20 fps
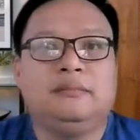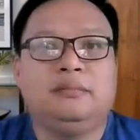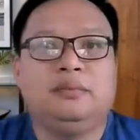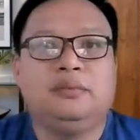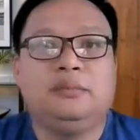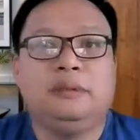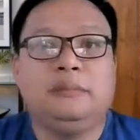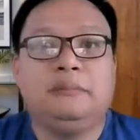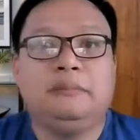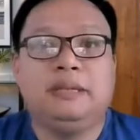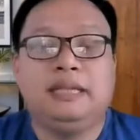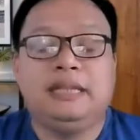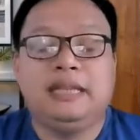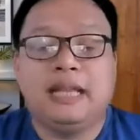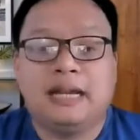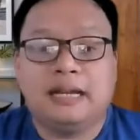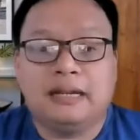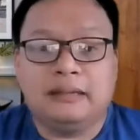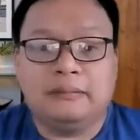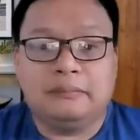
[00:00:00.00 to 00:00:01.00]

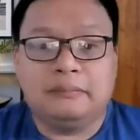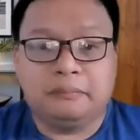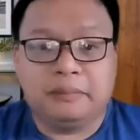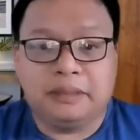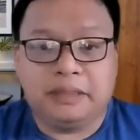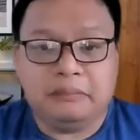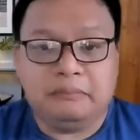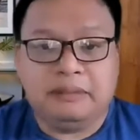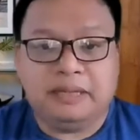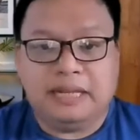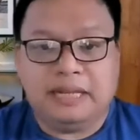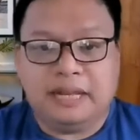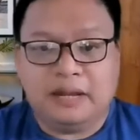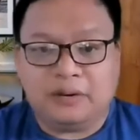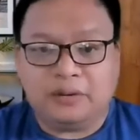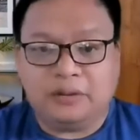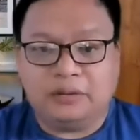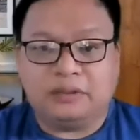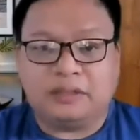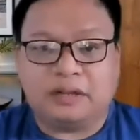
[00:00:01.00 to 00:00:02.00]
bumibilang,
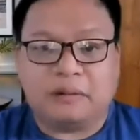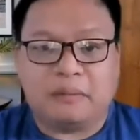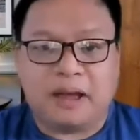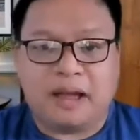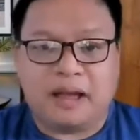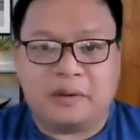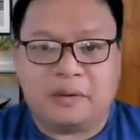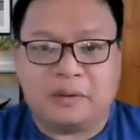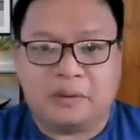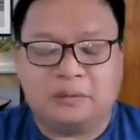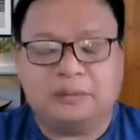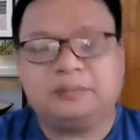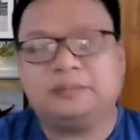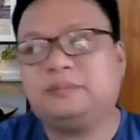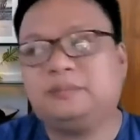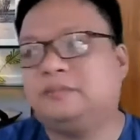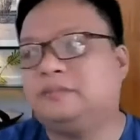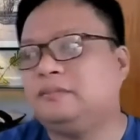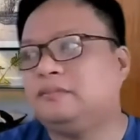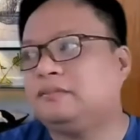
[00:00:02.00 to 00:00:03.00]
binibilang ko yung trabaho.
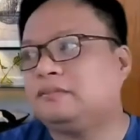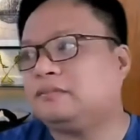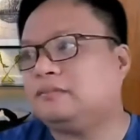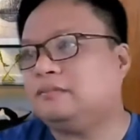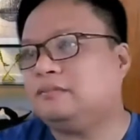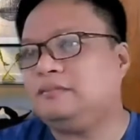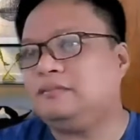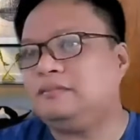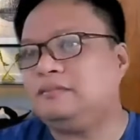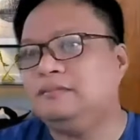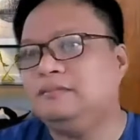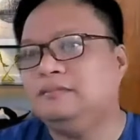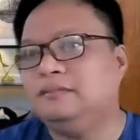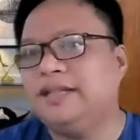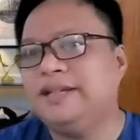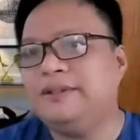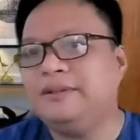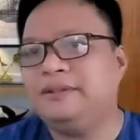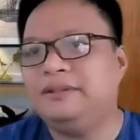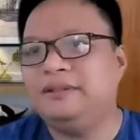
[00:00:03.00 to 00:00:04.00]

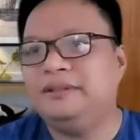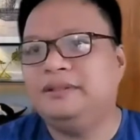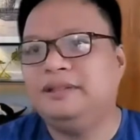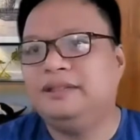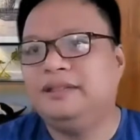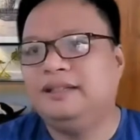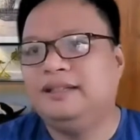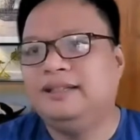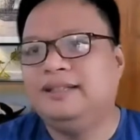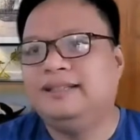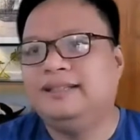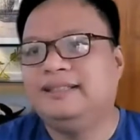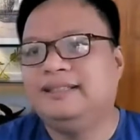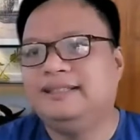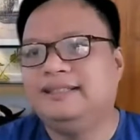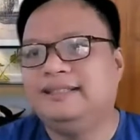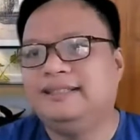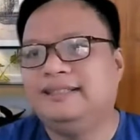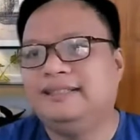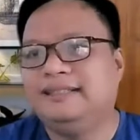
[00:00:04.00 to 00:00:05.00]
Ngayon,
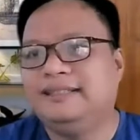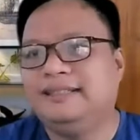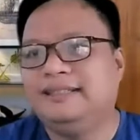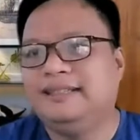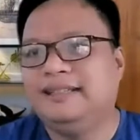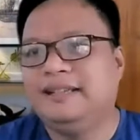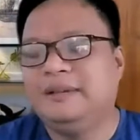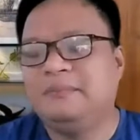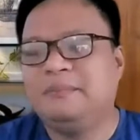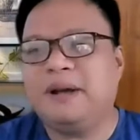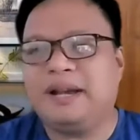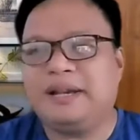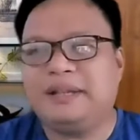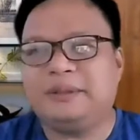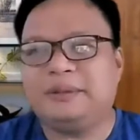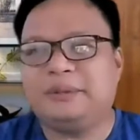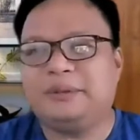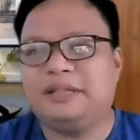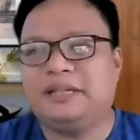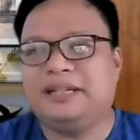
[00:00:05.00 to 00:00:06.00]

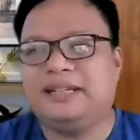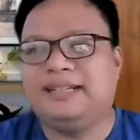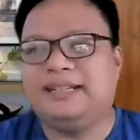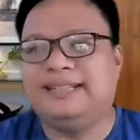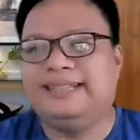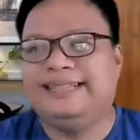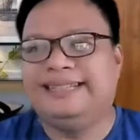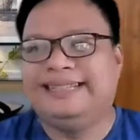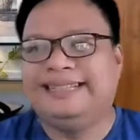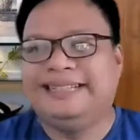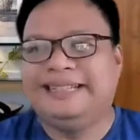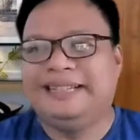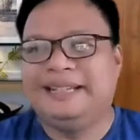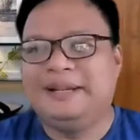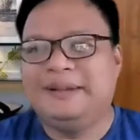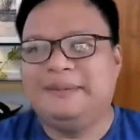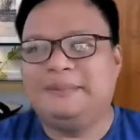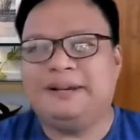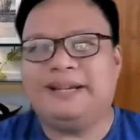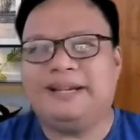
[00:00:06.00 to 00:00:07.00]
bakit ko na
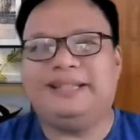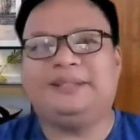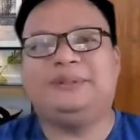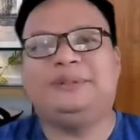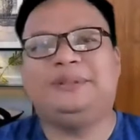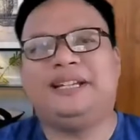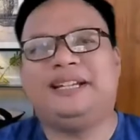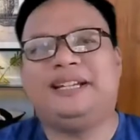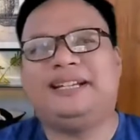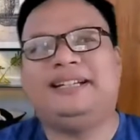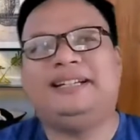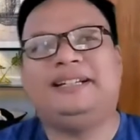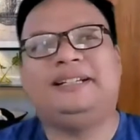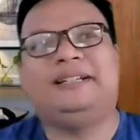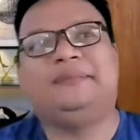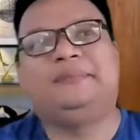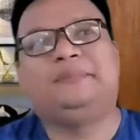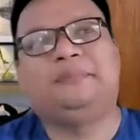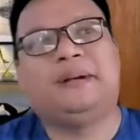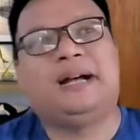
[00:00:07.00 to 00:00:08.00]
bakit ko na
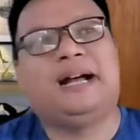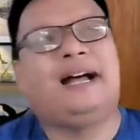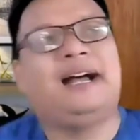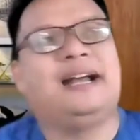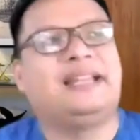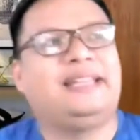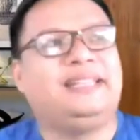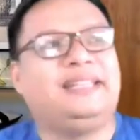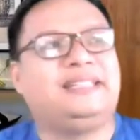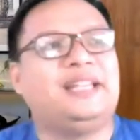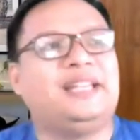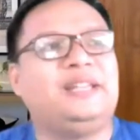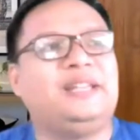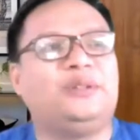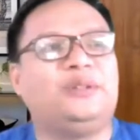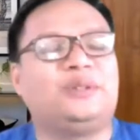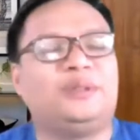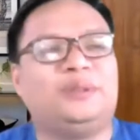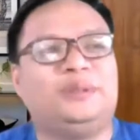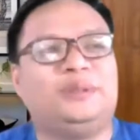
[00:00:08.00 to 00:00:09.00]
bahagi sa
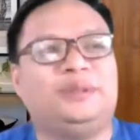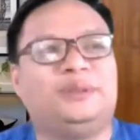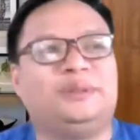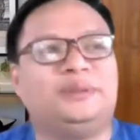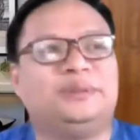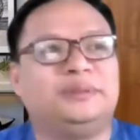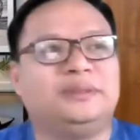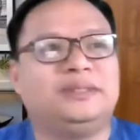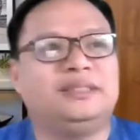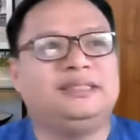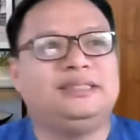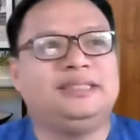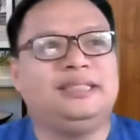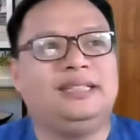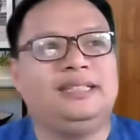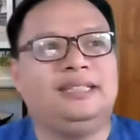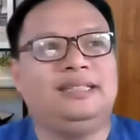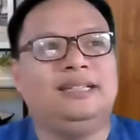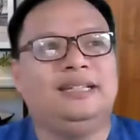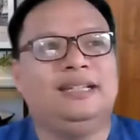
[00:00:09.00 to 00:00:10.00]
inyo to no?
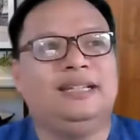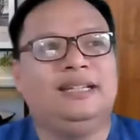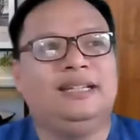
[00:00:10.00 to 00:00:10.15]
Kasi